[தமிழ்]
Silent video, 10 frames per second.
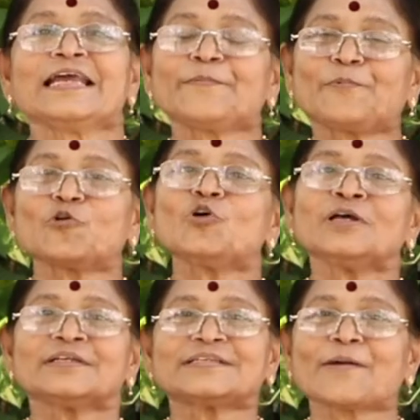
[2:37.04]
இப்போது
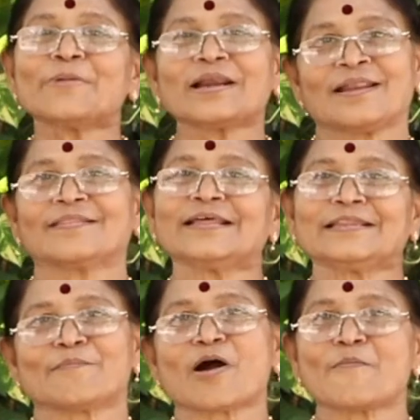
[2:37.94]
சம்மரில் தான்
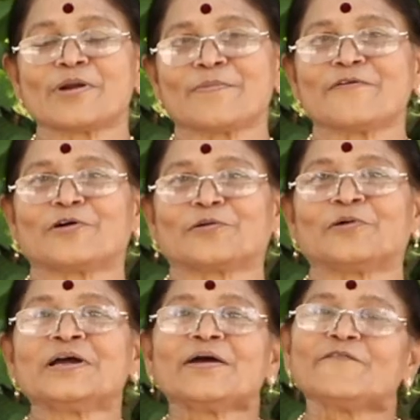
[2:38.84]
இந்த மாம்பழமே
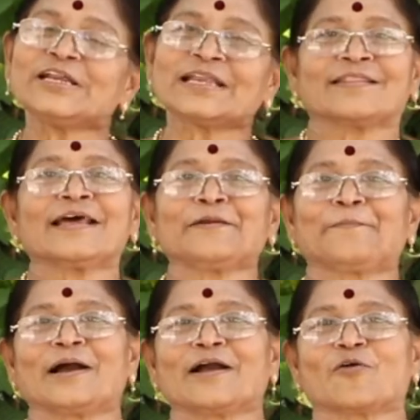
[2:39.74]
வரும் வீட்டில் தான்
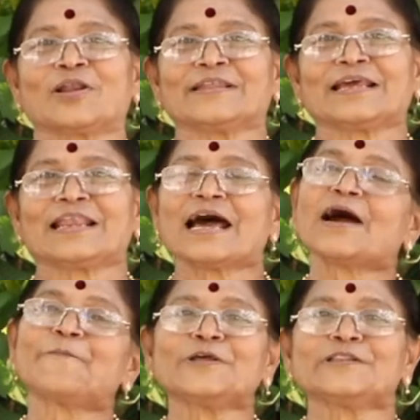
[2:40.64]
இருப்பாங்க குழந்தைங்கள்லாம்
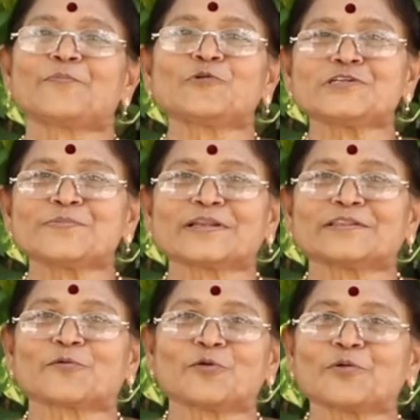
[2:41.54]
அப்போ இந்த பூச்சி
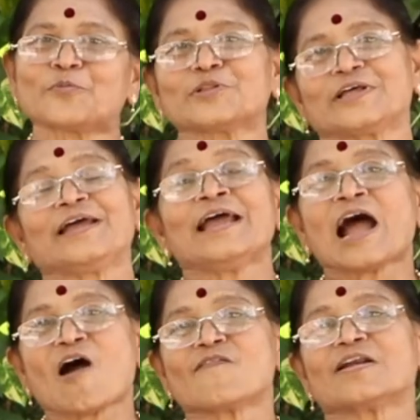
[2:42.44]
மருந்தை கொடுக்கும்போது
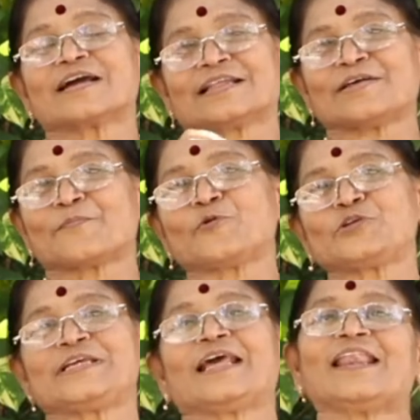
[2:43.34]
அவங்களுக்கு அந்த
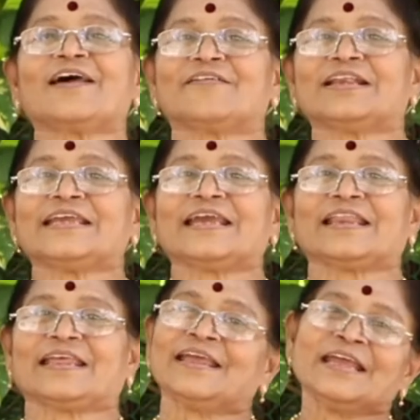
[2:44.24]
பூச்சியெல்லாம்
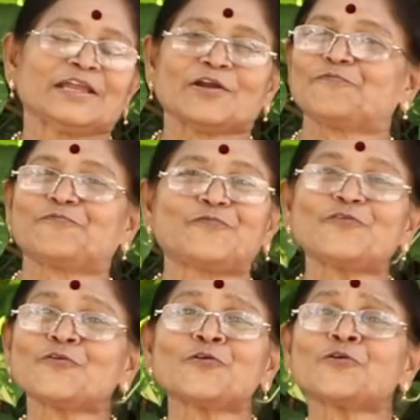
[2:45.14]
வெளியேறி
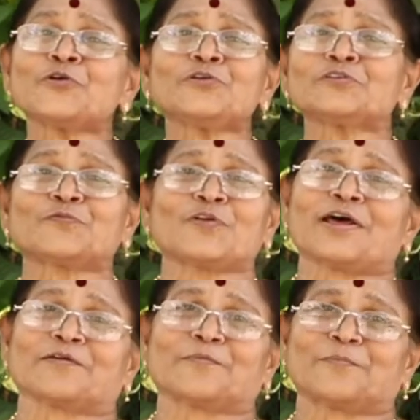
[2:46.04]
எவ்வளோ
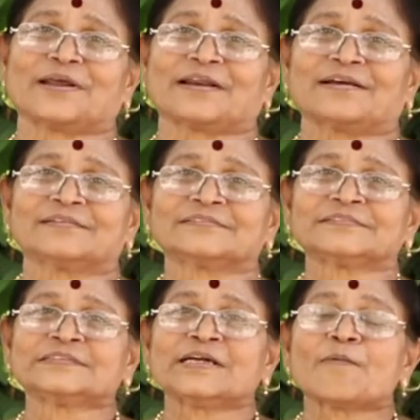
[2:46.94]
யூஸ்ஃபுல்லாக இருக்கும் பாருங்கள்
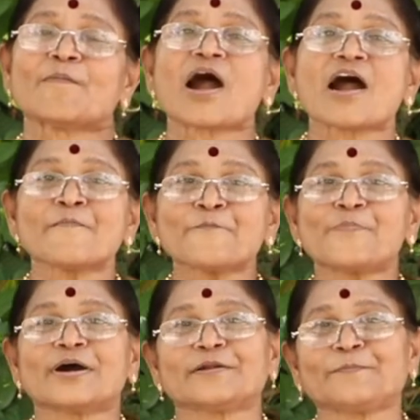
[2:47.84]
மாம்
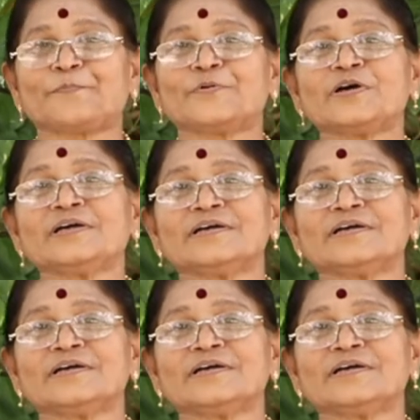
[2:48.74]
பருப்பு